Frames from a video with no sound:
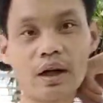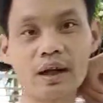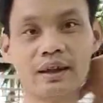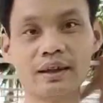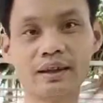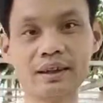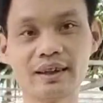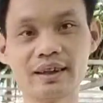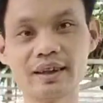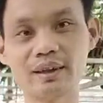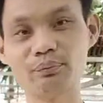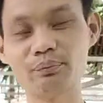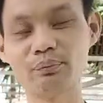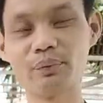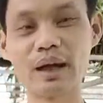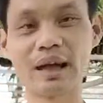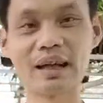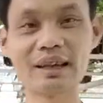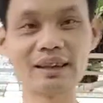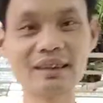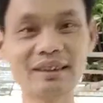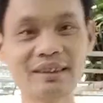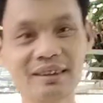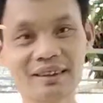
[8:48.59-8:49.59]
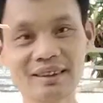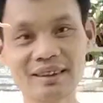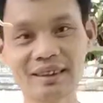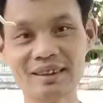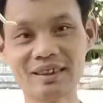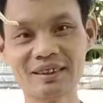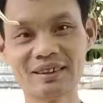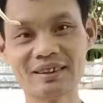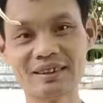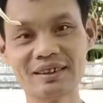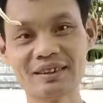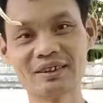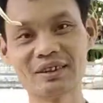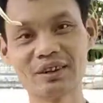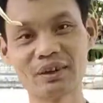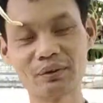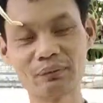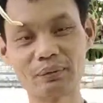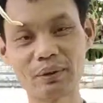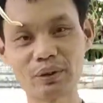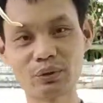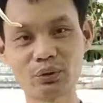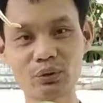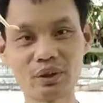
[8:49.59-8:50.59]
thì em bán cho bác
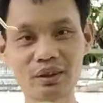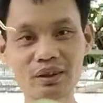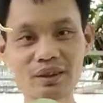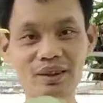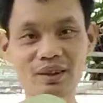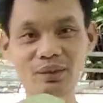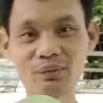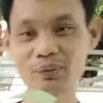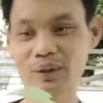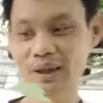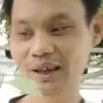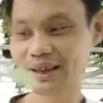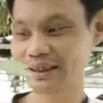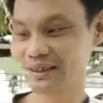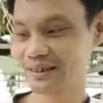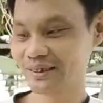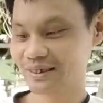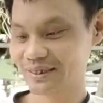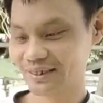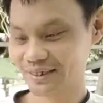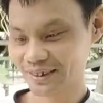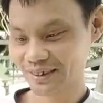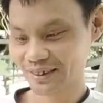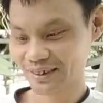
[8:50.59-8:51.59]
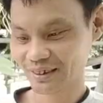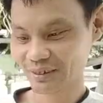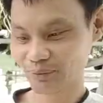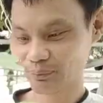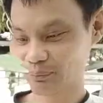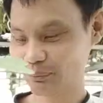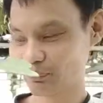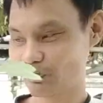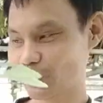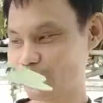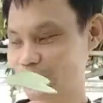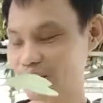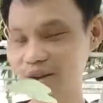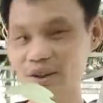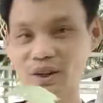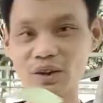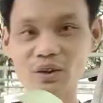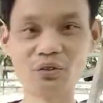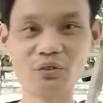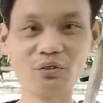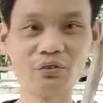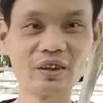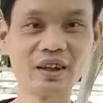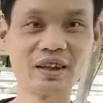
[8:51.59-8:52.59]
Tuấn ở Đông Anh 4 triệu
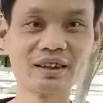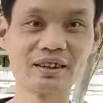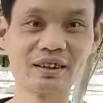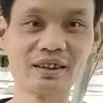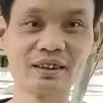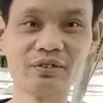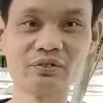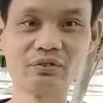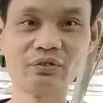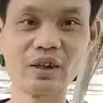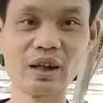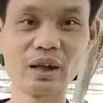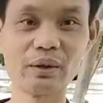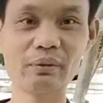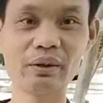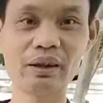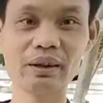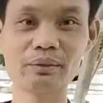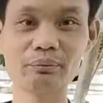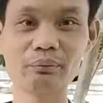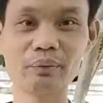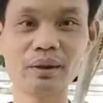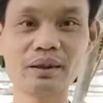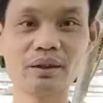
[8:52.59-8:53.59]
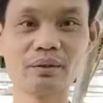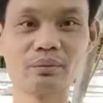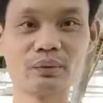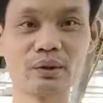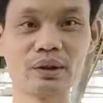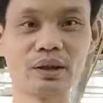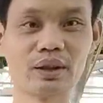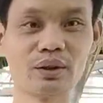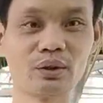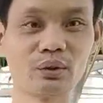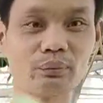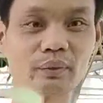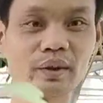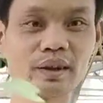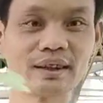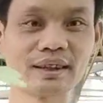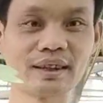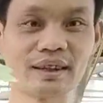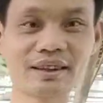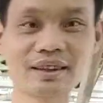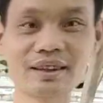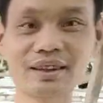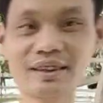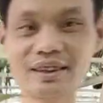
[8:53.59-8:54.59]
về về bác cái bắt được một cây đột biến trắng
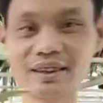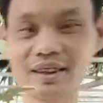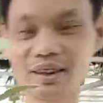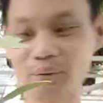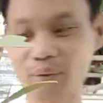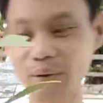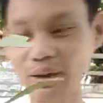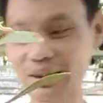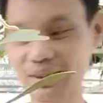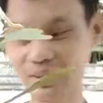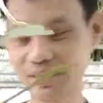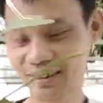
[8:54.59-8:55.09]
tinh các bạn.